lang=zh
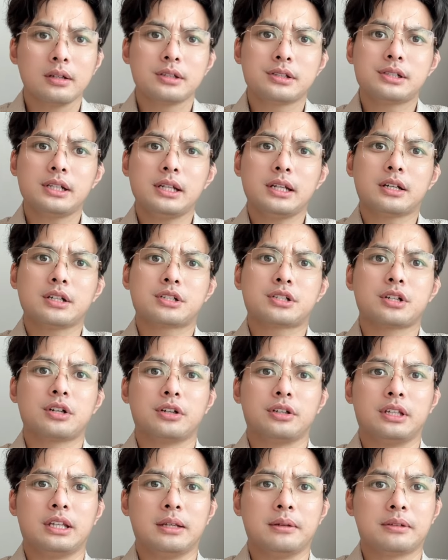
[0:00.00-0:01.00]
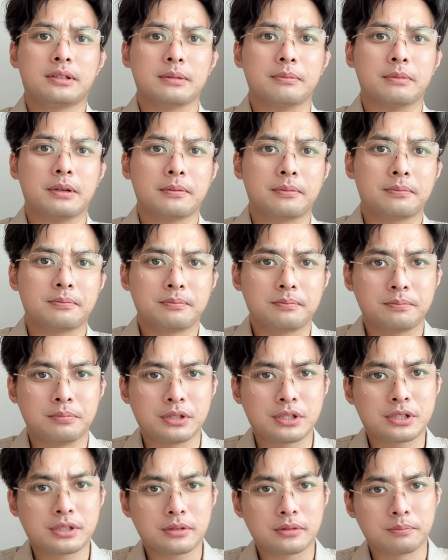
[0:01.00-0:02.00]
这个事儿你怎么不
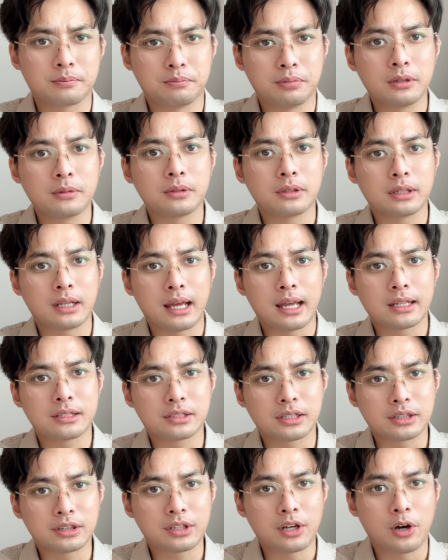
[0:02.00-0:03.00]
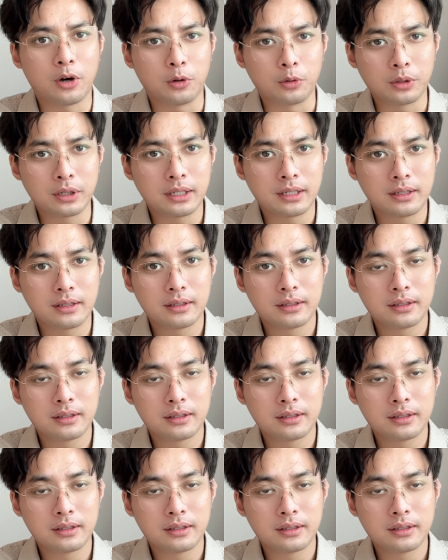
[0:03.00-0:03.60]
不来这个讨论？